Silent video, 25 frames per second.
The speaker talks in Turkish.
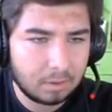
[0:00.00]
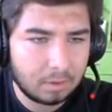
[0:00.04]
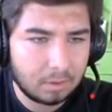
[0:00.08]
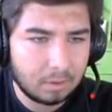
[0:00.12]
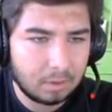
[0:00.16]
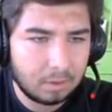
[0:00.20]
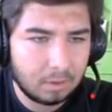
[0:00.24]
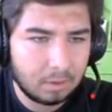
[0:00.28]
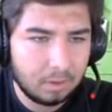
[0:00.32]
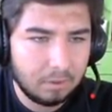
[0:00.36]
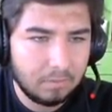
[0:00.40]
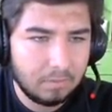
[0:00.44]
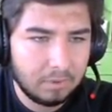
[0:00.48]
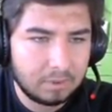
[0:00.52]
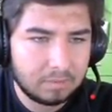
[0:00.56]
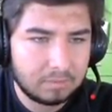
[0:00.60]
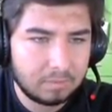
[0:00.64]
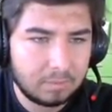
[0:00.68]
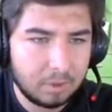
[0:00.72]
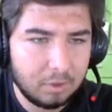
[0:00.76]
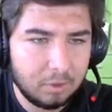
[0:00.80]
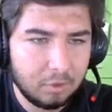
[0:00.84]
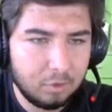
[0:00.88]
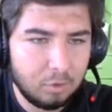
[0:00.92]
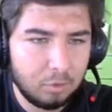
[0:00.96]
Ha evet.
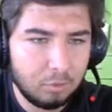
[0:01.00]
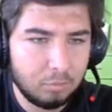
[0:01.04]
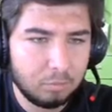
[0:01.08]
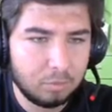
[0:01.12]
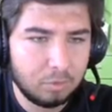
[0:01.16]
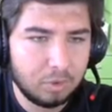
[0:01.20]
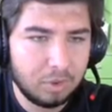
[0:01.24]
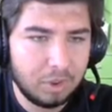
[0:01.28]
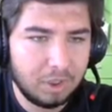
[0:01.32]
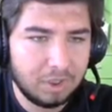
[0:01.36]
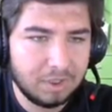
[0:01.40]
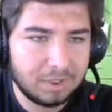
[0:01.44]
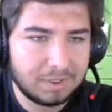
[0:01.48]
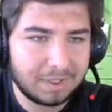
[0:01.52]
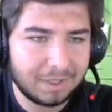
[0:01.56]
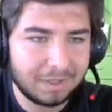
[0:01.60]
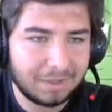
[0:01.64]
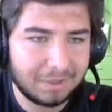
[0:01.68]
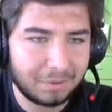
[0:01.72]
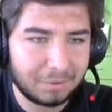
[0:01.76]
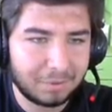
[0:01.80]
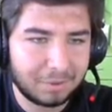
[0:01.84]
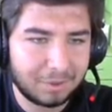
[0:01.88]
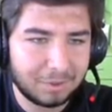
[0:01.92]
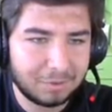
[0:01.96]
Ben de diyorum niye
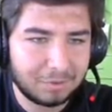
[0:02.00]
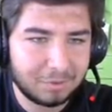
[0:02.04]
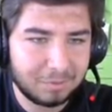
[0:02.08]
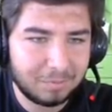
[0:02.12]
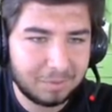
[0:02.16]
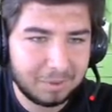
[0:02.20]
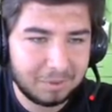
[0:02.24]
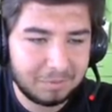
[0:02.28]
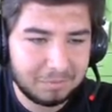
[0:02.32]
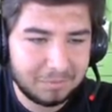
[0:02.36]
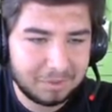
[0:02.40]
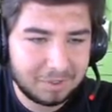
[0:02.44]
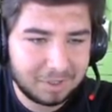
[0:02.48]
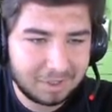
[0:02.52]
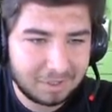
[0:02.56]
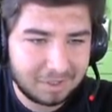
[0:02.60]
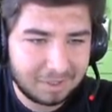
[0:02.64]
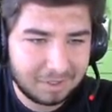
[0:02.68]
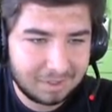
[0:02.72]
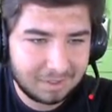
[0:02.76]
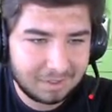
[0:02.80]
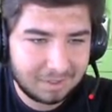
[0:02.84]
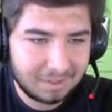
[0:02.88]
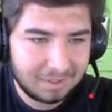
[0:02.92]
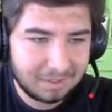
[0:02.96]
insanlar oraya toplanmış?
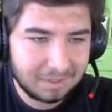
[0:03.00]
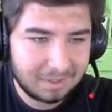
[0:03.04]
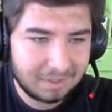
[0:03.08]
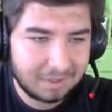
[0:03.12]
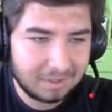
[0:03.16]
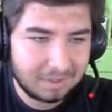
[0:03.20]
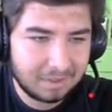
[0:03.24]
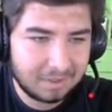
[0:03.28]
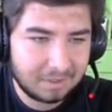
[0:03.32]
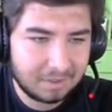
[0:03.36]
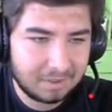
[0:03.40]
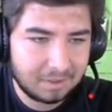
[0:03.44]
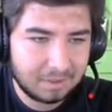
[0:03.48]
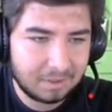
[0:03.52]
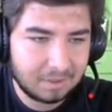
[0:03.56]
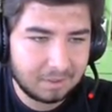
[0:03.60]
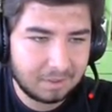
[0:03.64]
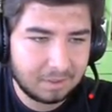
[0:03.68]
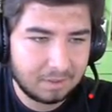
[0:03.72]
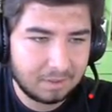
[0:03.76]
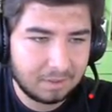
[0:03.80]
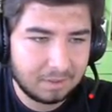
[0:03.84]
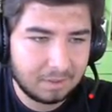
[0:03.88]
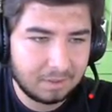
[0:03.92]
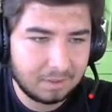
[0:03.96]

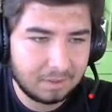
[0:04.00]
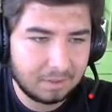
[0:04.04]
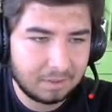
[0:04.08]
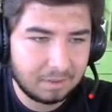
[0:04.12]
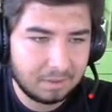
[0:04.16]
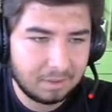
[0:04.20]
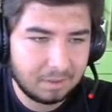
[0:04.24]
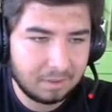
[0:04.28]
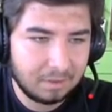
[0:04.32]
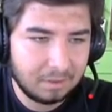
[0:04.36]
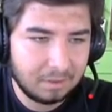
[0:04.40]
Ee...